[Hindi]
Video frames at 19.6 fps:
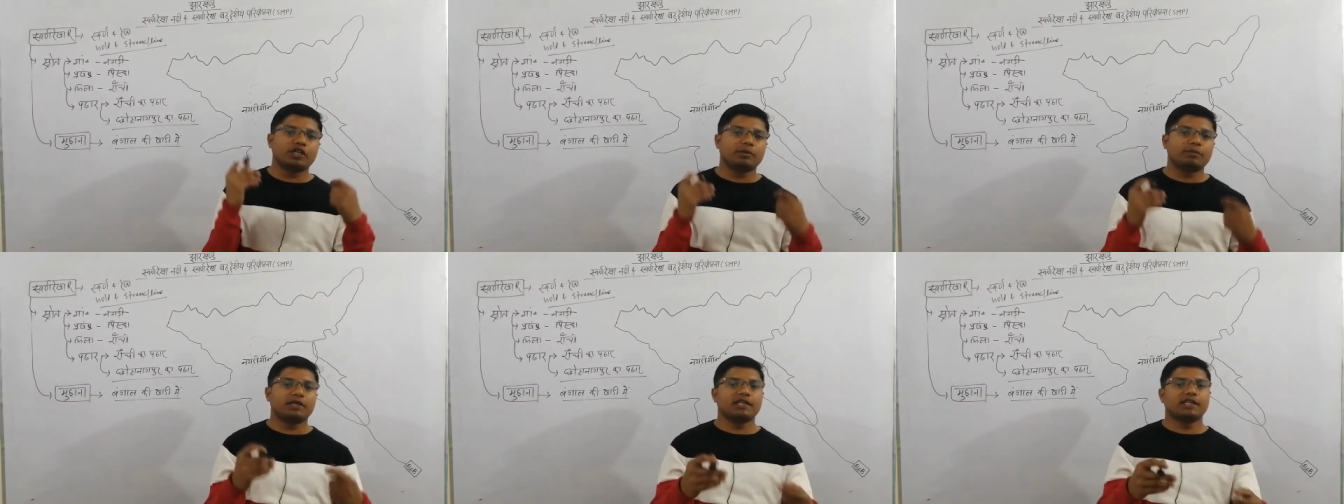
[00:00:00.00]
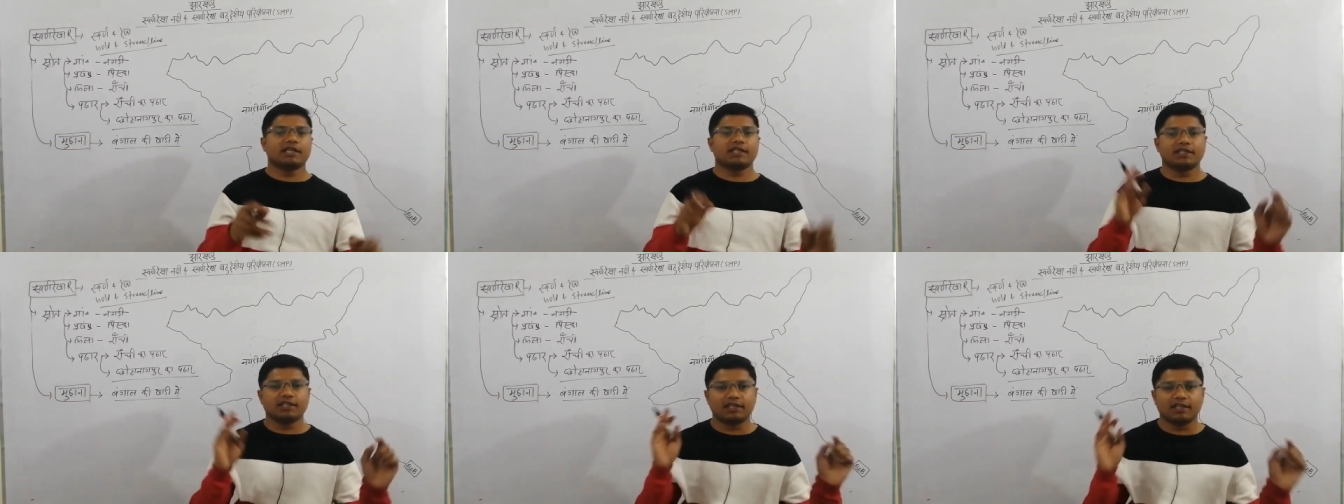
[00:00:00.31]
कोई भी
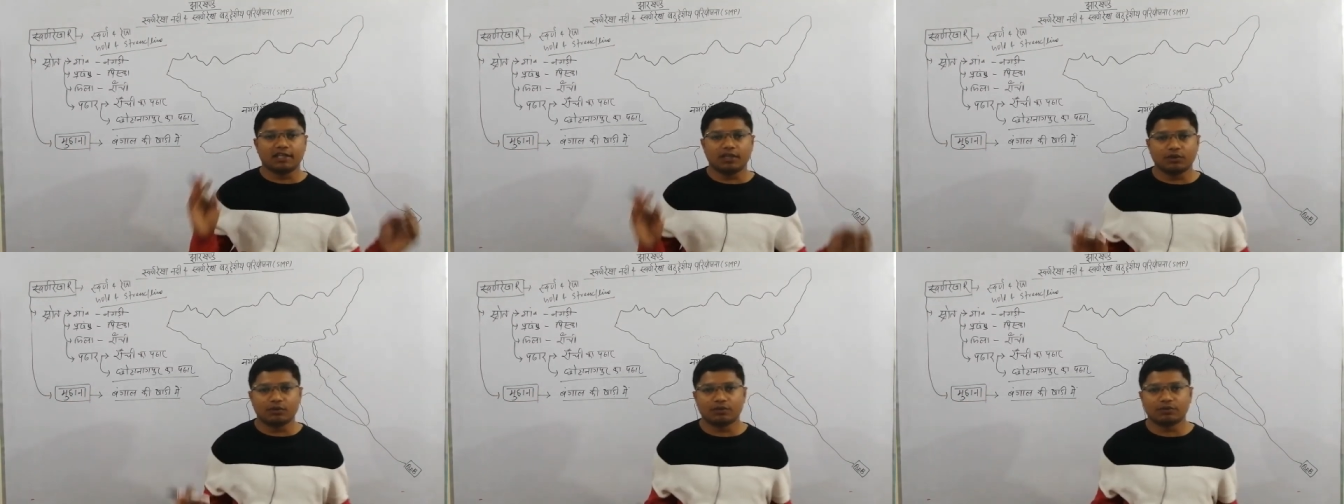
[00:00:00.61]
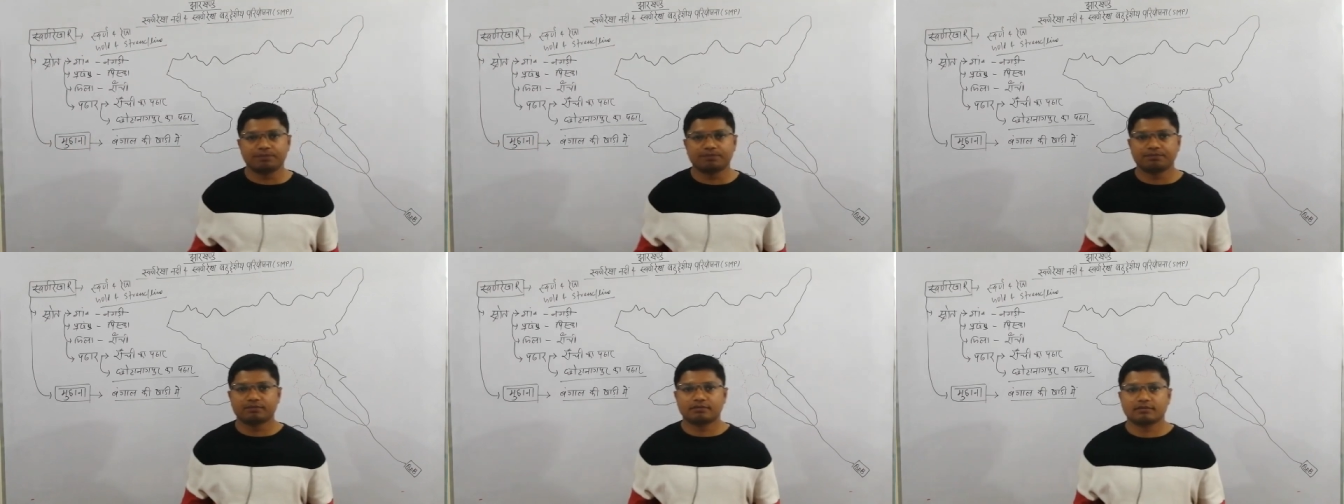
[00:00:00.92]
नदी ले लो
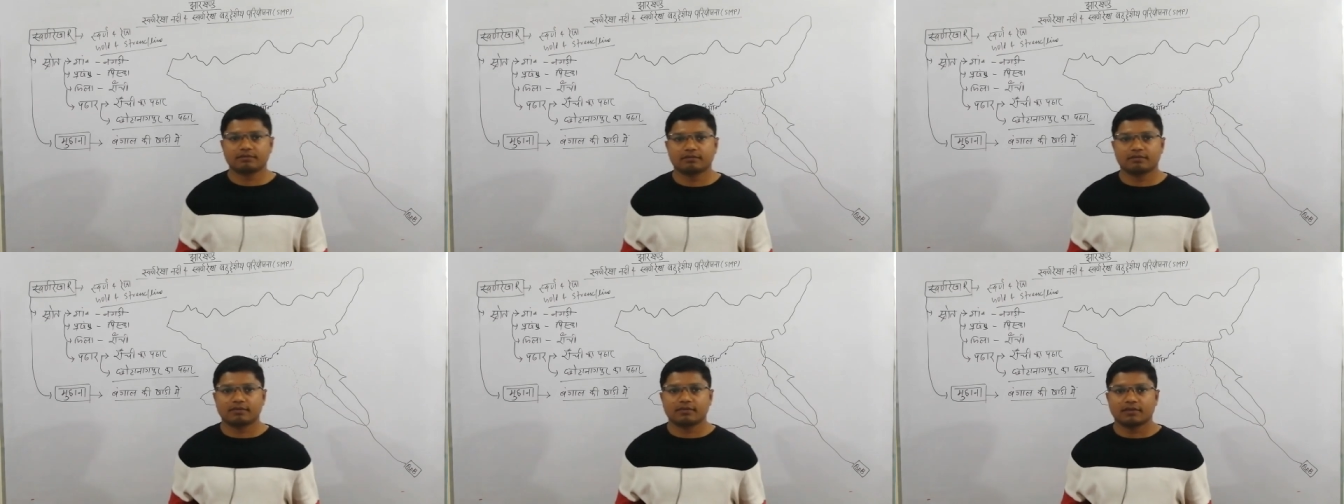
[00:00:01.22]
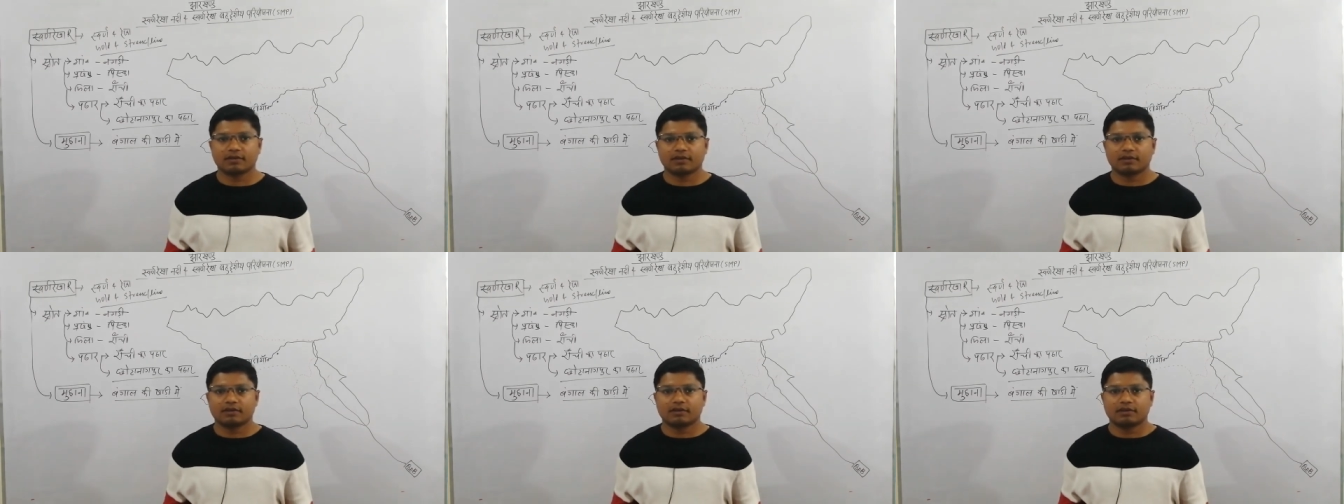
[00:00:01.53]

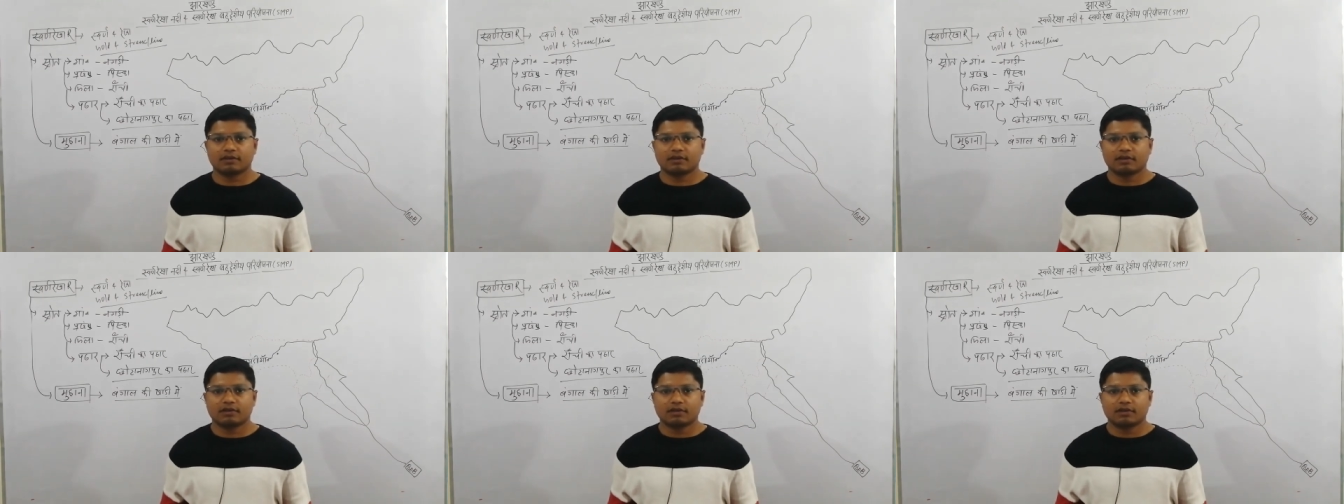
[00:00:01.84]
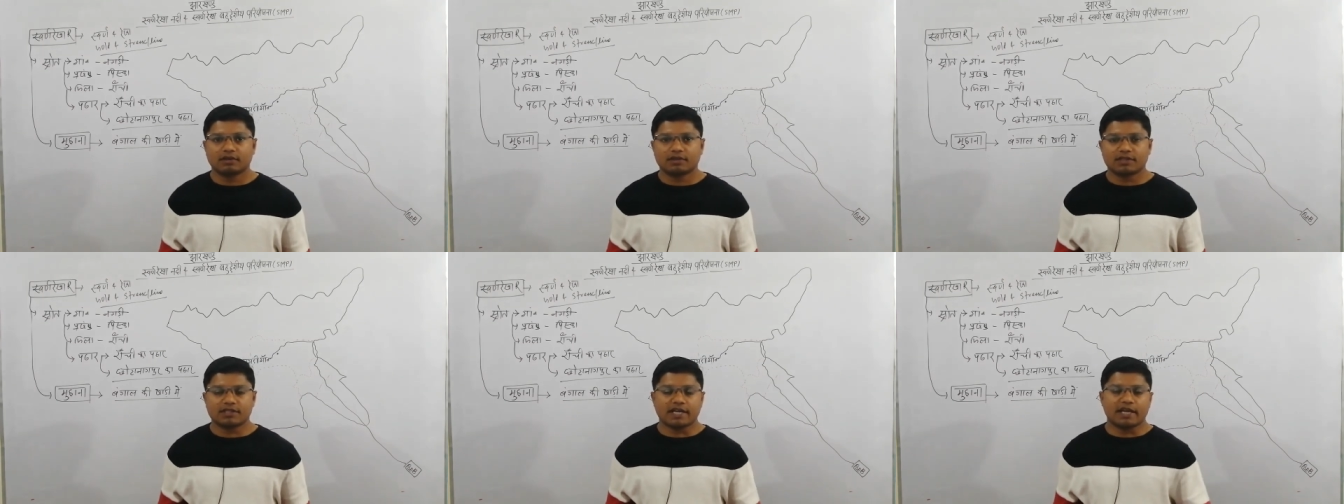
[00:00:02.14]

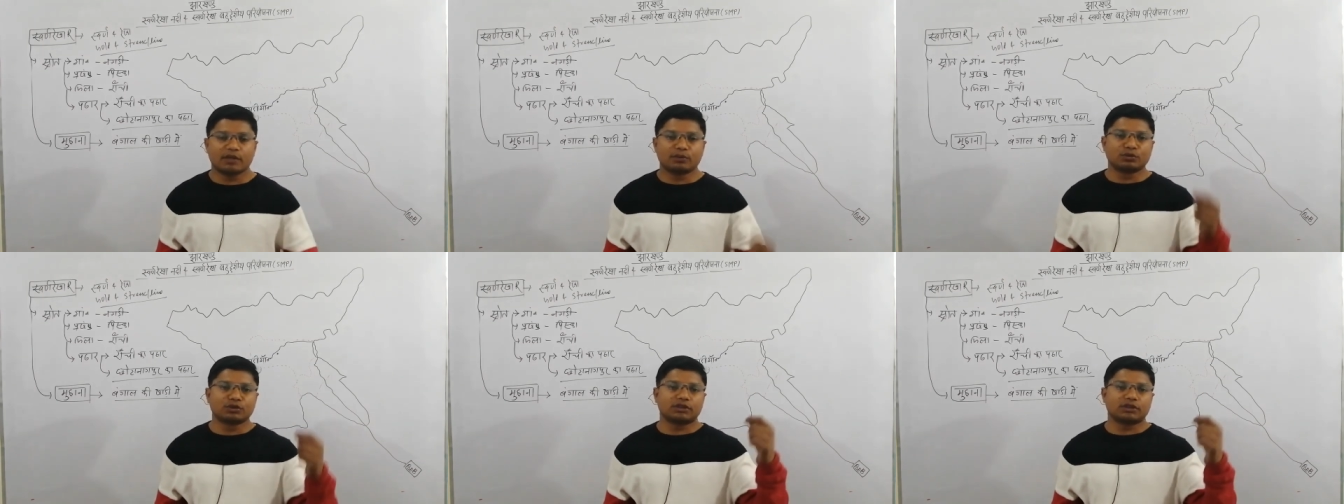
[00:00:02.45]
चाहे